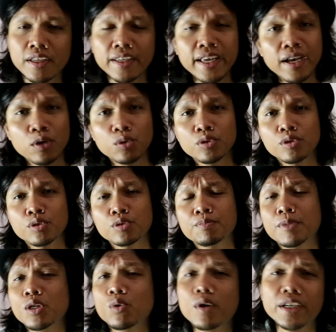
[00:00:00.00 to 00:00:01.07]
Ya, untuk
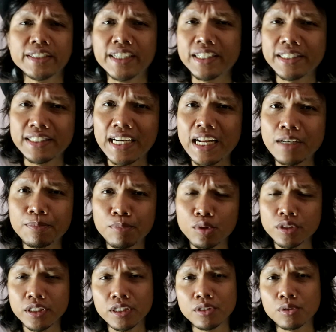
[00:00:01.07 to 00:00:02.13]
menguasai
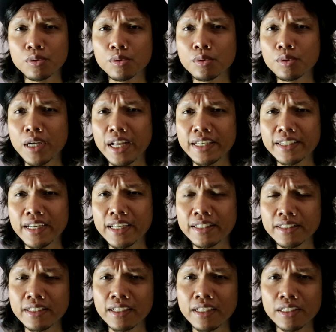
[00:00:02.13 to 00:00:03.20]
transpos itu kalian